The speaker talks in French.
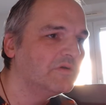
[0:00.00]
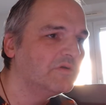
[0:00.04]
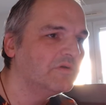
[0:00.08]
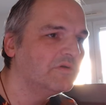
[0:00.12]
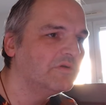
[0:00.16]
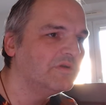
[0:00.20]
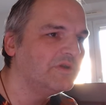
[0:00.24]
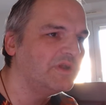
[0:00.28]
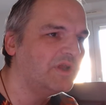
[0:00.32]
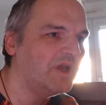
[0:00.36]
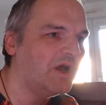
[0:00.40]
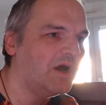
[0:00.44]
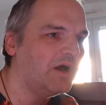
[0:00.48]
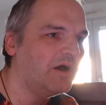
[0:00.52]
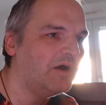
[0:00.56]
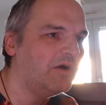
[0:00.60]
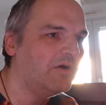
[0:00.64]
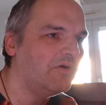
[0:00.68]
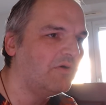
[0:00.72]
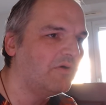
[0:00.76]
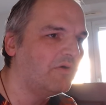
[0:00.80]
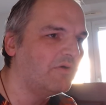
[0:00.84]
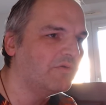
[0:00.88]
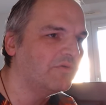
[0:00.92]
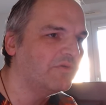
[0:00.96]
Il y a
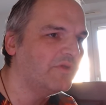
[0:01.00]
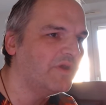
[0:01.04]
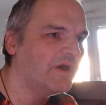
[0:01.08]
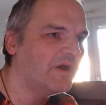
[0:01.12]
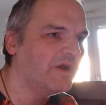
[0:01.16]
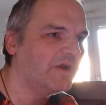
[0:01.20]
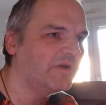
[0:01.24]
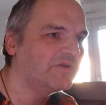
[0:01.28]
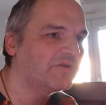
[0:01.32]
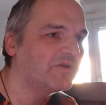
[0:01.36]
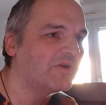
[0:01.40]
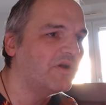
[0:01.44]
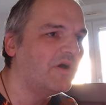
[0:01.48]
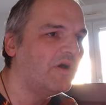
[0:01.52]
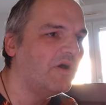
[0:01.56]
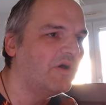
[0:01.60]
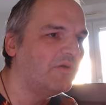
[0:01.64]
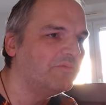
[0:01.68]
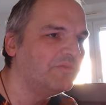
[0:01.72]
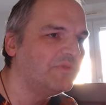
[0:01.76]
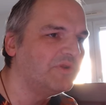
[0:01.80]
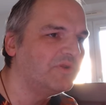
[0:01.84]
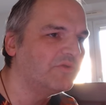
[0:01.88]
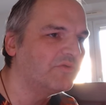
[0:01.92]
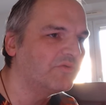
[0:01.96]
en Inde un
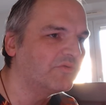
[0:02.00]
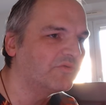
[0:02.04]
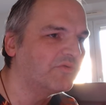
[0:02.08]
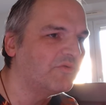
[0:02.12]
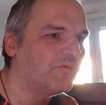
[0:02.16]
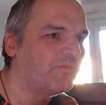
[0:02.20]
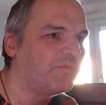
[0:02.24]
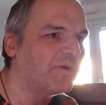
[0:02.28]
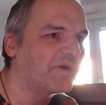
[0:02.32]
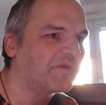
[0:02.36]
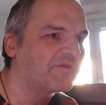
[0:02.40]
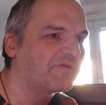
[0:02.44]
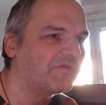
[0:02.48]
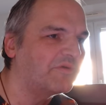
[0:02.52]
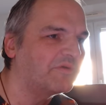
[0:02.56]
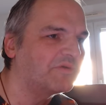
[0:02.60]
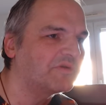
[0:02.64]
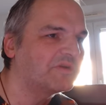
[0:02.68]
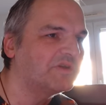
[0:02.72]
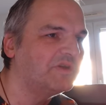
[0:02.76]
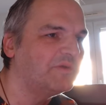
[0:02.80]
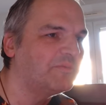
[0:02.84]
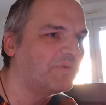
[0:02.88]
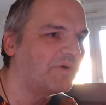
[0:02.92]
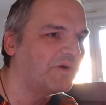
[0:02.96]
million de personnes
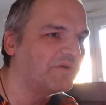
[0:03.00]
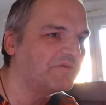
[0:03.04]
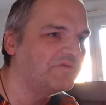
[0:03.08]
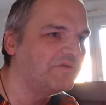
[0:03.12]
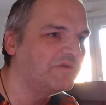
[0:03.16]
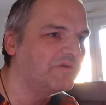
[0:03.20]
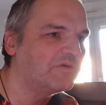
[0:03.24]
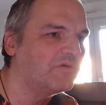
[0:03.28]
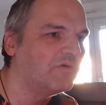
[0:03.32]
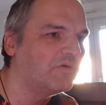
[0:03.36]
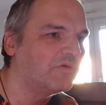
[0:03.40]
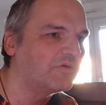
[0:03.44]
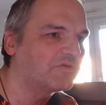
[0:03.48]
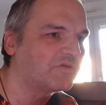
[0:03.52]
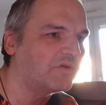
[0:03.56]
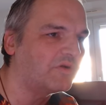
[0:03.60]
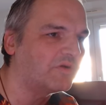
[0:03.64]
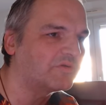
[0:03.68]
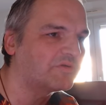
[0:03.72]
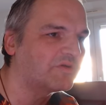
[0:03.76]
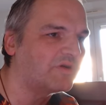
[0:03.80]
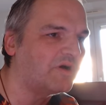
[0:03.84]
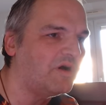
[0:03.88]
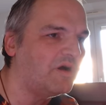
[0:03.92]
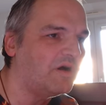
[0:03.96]
qui pratiquent le
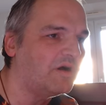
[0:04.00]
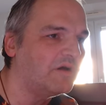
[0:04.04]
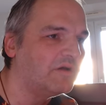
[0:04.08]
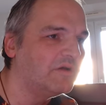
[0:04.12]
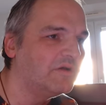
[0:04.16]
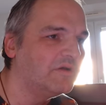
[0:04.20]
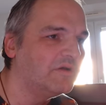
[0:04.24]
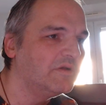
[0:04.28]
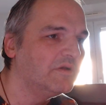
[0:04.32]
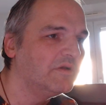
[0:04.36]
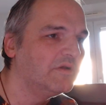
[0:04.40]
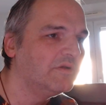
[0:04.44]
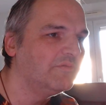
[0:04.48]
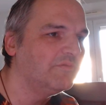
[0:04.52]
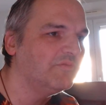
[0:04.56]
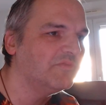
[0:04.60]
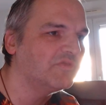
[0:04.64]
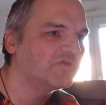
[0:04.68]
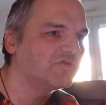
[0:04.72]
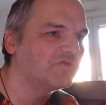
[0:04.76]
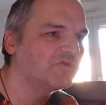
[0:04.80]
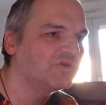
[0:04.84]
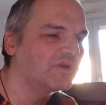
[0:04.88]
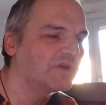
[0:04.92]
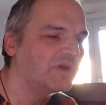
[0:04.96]
Tantra. Mais
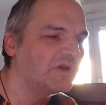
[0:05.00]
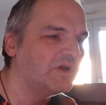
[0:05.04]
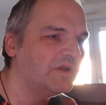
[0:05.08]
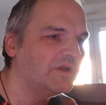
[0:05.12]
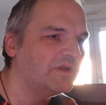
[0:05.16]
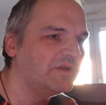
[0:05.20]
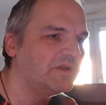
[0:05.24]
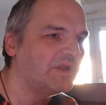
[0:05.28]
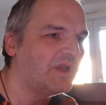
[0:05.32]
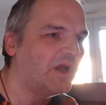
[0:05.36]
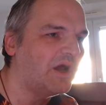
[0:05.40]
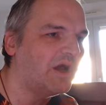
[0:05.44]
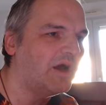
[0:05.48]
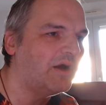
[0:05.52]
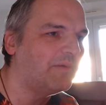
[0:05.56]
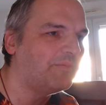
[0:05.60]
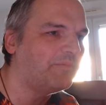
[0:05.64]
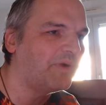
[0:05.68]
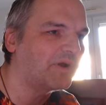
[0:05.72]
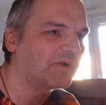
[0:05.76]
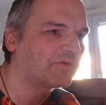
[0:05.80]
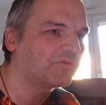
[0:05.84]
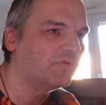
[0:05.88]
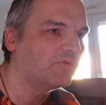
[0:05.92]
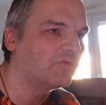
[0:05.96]
je dirais, il n'y a
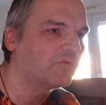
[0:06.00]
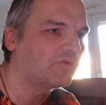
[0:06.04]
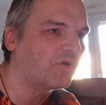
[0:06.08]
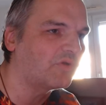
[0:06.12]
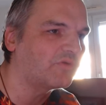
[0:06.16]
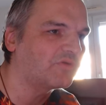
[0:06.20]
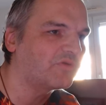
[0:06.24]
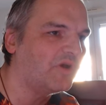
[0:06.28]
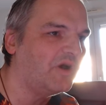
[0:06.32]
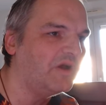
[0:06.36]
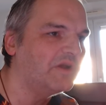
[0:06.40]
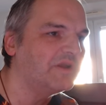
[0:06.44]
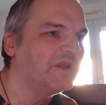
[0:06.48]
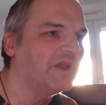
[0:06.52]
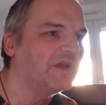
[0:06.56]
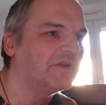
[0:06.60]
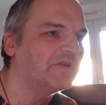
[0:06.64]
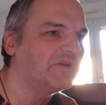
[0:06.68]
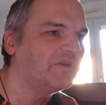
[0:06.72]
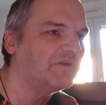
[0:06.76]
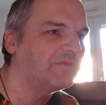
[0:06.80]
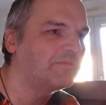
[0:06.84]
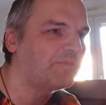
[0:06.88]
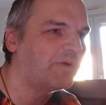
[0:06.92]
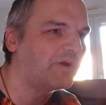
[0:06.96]
pas que le Tantra, il y a
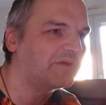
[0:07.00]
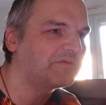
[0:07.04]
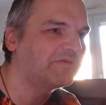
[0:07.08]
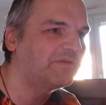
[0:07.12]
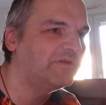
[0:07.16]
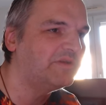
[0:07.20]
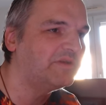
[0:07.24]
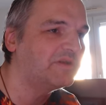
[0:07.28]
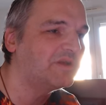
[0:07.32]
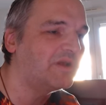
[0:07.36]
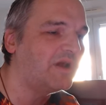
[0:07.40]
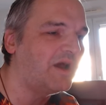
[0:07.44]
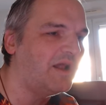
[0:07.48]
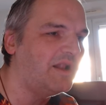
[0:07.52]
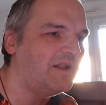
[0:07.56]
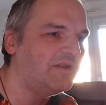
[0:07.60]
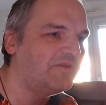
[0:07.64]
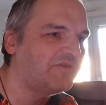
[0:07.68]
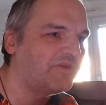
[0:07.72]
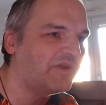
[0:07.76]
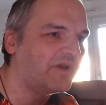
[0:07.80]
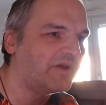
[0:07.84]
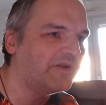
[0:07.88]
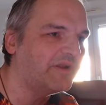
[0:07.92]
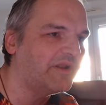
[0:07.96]
des pratiques
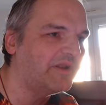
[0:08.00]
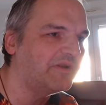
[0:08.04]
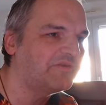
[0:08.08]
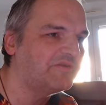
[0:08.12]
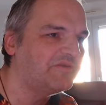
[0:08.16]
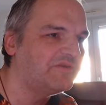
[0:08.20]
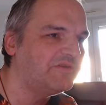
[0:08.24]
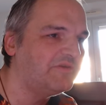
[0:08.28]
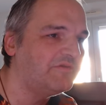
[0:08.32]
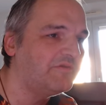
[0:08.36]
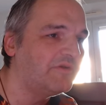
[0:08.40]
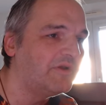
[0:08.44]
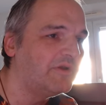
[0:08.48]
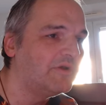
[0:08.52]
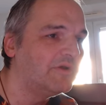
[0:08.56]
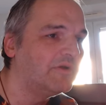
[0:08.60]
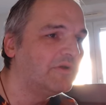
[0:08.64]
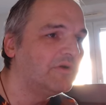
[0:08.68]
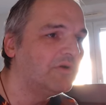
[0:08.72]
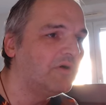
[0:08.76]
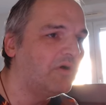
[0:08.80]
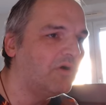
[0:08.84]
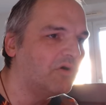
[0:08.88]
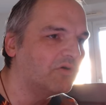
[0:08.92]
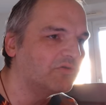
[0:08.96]
alternatives
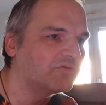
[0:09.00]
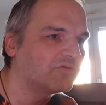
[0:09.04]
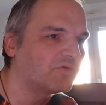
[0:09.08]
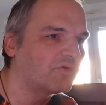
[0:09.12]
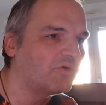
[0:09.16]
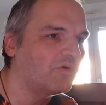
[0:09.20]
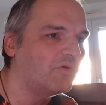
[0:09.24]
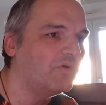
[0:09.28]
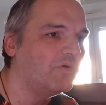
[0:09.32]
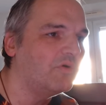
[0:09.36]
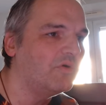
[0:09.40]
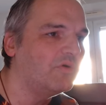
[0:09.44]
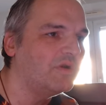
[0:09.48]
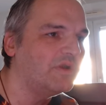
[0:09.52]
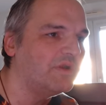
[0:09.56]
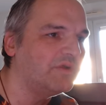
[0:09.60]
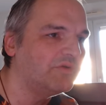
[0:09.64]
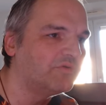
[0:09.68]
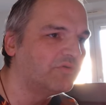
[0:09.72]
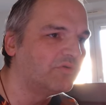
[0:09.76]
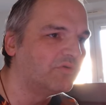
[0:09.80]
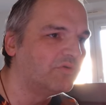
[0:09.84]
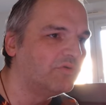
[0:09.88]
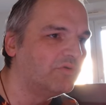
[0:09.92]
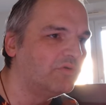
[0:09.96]
entre les
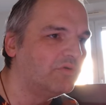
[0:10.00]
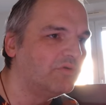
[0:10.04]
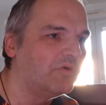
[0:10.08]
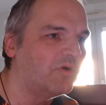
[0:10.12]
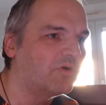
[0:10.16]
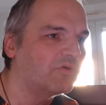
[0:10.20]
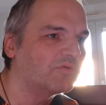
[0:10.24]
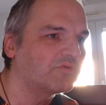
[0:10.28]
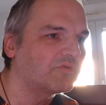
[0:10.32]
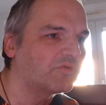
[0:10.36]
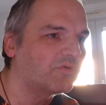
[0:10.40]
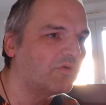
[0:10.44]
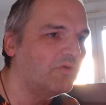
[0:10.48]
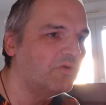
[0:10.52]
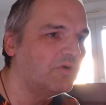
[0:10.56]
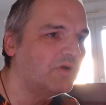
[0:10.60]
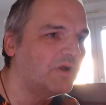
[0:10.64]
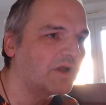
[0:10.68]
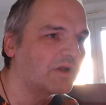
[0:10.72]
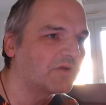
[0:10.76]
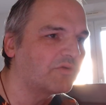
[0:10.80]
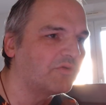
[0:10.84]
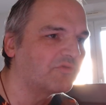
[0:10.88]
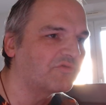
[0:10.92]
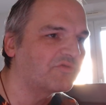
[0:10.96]
deux, entre la
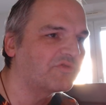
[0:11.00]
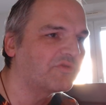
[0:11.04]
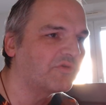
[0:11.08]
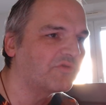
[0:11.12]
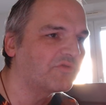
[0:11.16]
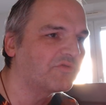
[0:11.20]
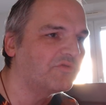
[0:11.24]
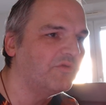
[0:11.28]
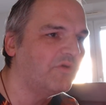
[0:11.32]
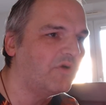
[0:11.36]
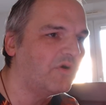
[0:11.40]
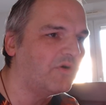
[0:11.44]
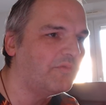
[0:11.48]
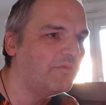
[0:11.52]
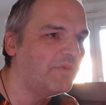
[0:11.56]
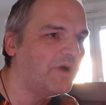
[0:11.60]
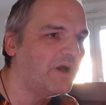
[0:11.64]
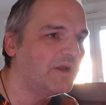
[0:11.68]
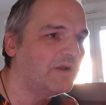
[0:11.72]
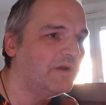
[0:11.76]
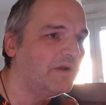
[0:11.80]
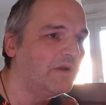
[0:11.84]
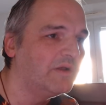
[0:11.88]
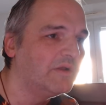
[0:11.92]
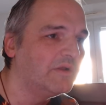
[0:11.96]
conscience
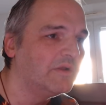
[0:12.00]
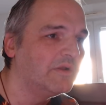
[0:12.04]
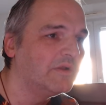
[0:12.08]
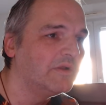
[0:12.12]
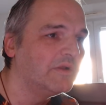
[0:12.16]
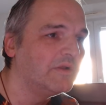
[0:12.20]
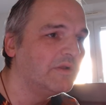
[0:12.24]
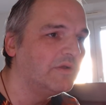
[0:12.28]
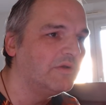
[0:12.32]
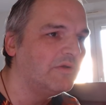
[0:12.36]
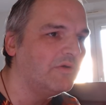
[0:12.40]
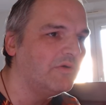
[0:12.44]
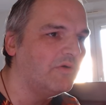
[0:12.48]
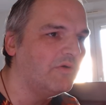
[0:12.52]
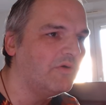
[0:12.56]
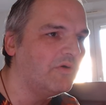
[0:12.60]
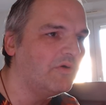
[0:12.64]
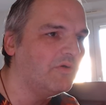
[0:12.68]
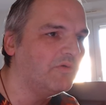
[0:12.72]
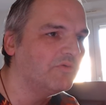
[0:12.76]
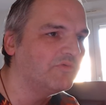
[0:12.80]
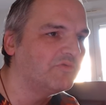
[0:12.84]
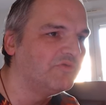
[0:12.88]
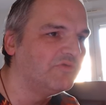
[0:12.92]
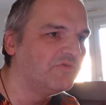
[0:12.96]
normale euh,
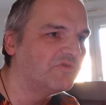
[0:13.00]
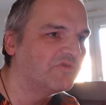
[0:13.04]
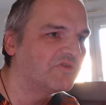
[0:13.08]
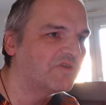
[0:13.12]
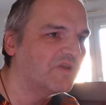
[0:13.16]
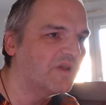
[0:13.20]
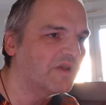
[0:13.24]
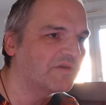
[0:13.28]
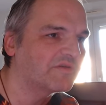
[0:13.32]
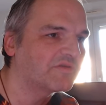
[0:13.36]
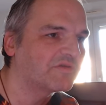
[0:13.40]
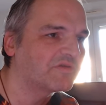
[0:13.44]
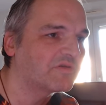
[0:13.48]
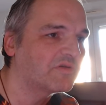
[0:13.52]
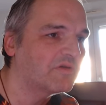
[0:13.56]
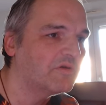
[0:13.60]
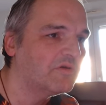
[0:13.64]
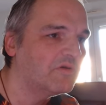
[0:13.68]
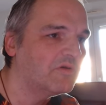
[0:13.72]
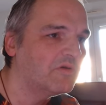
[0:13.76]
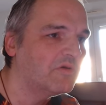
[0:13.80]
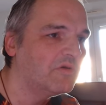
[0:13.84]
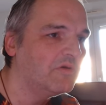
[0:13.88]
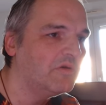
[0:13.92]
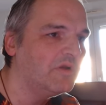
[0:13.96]
du sexe
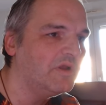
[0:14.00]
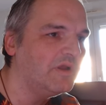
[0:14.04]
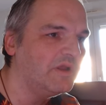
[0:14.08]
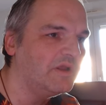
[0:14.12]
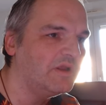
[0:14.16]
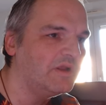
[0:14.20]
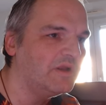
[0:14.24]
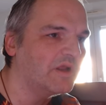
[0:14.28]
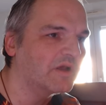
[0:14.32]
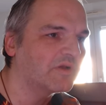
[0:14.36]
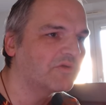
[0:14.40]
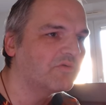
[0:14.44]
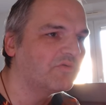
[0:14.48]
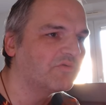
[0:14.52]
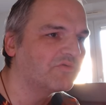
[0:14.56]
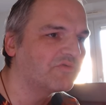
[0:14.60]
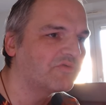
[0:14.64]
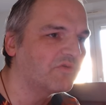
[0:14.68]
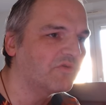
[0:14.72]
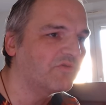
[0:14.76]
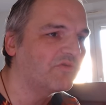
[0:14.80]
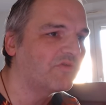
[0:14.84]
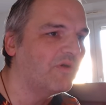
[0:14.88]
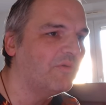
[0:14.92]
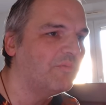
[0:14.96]
et la
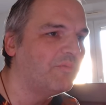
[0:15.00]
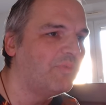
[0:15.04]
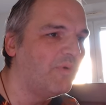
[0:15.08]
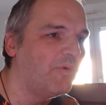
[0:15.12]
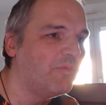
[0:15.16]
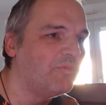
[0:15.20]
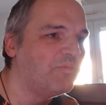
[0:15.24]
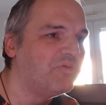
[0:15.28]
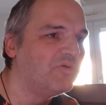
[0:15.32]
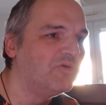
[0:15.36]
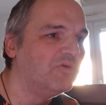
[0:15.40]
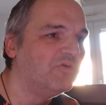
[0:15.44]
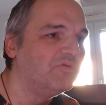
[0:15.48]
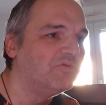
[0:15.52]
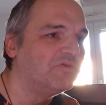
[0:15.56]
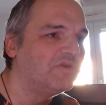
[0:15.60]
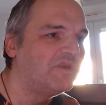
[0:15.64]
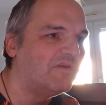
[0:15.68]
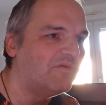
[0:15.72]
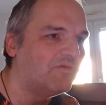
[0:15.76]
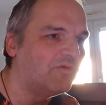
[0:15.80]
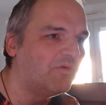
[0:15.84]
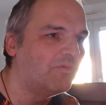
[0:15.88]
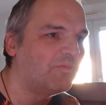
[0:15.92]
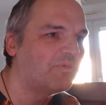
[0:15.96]
conscience un peu plus
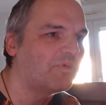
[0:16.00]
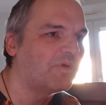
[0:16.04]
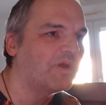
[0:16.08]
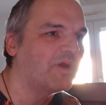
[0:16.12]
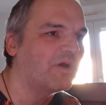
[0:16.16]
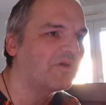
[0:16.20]
développée, un